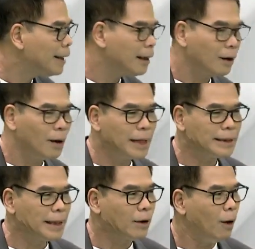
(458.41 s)
แล้วก็ใน
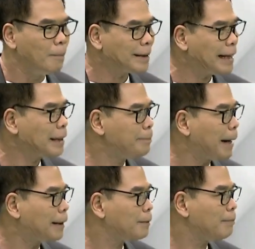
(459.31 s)
ซีของประชาธิปั
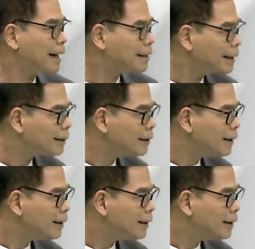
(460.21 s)
ตย์พักหนึ่ง